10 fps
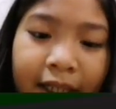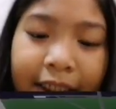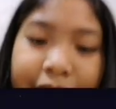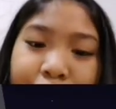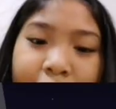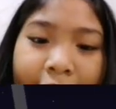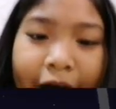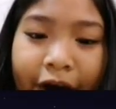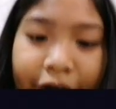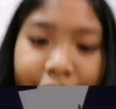Let's go.
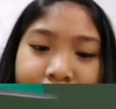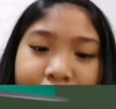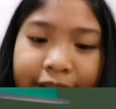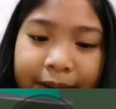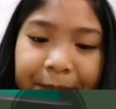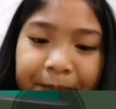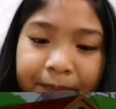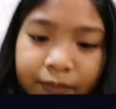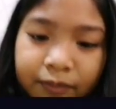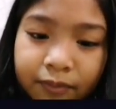Nasa,
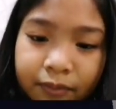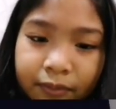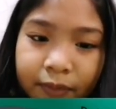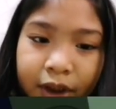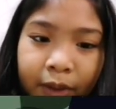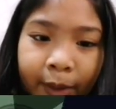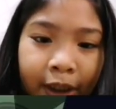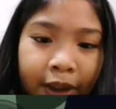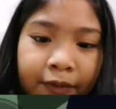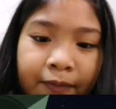oh
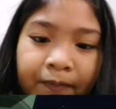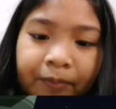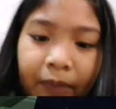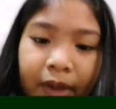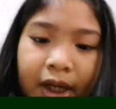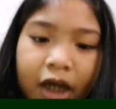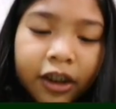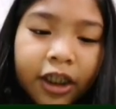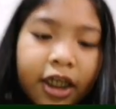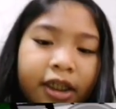my God.
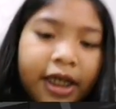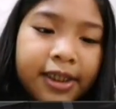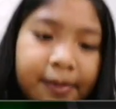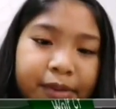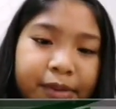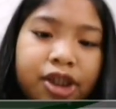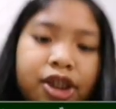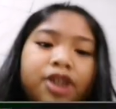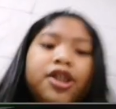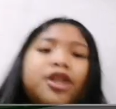Tanong tayo sa beach.
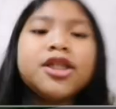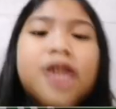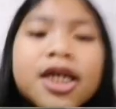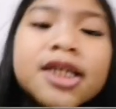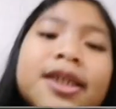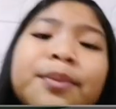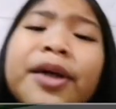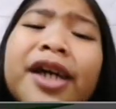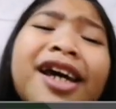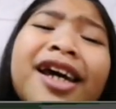Sa
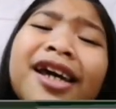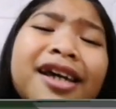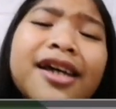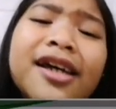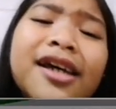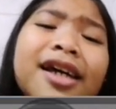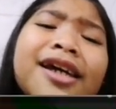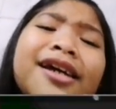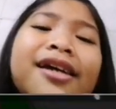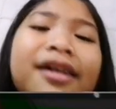
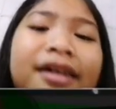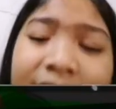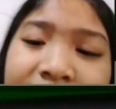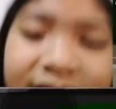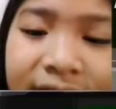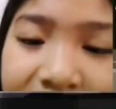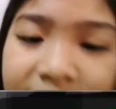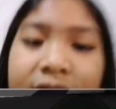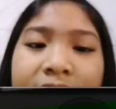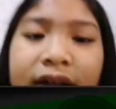beach.
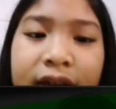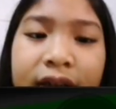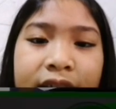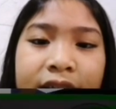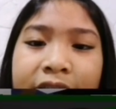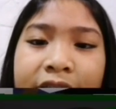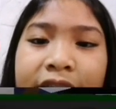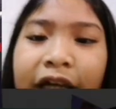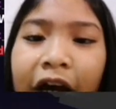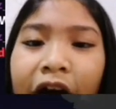Gusto
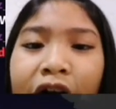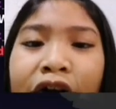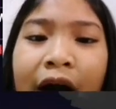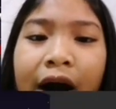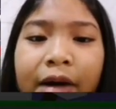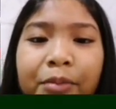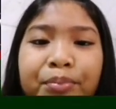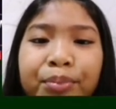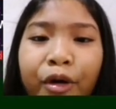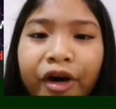tayo. Crown
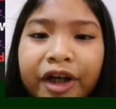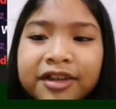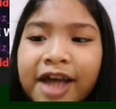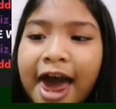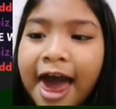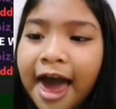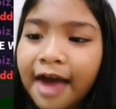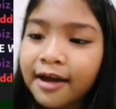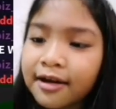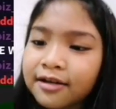Pointe.
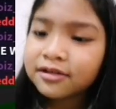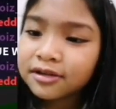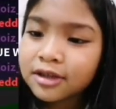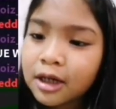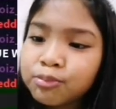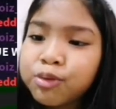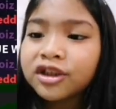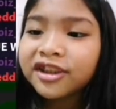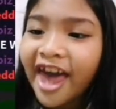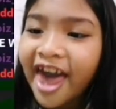Pointe.
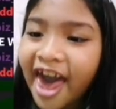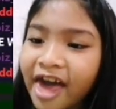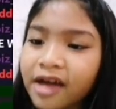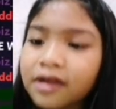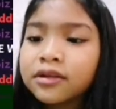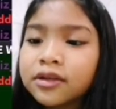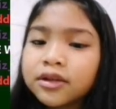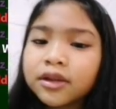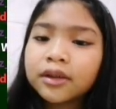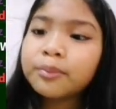Pointe.
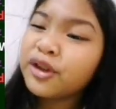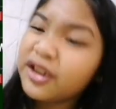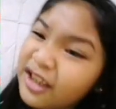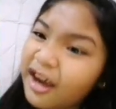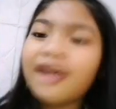Two points eh.